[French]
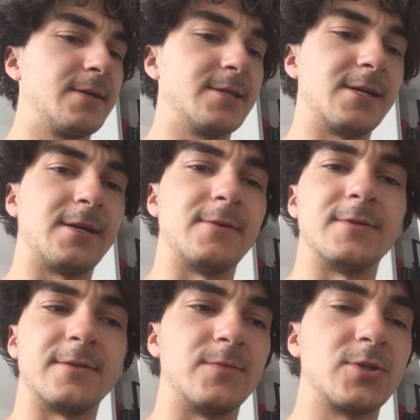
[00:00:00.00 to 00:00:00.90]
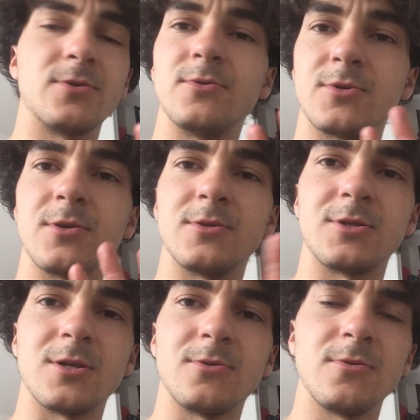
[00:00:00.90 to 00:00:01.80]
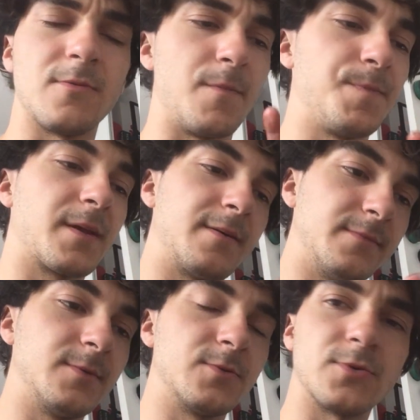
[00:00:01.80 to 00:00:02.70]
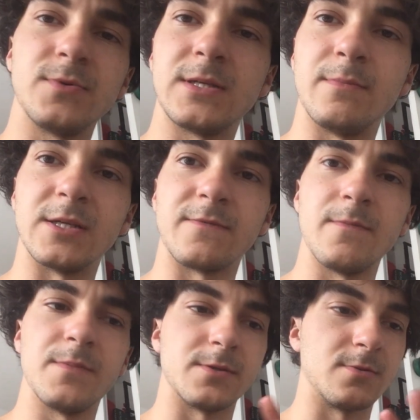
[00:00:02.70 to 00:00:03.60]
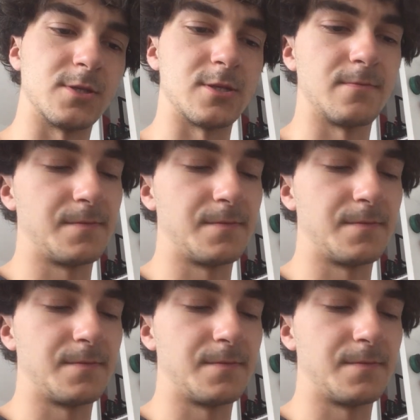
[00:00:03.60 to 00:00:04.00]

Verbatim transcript: Et là, voilà, moi je, je t'assure, aujourd'hui c'est blasphème parce que j'ai.